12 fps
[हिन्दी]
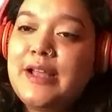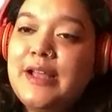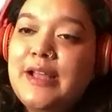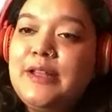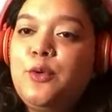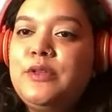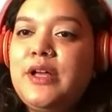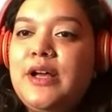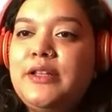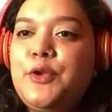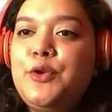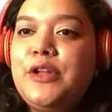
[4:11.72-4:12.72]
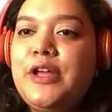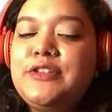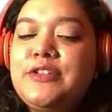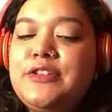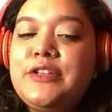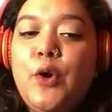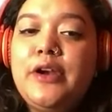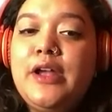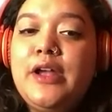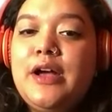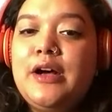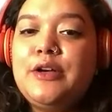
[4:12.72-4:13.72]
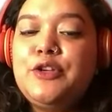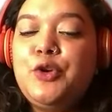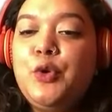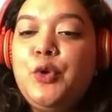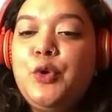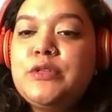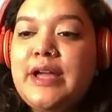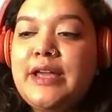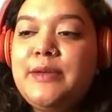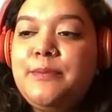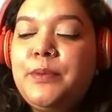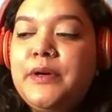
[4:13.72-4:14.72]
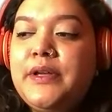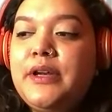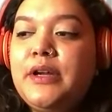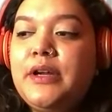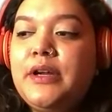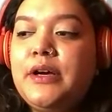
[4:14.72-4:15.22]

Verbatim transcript: ही ज्यादा उम्दा तुलना जी और यू नो उस टाइम पर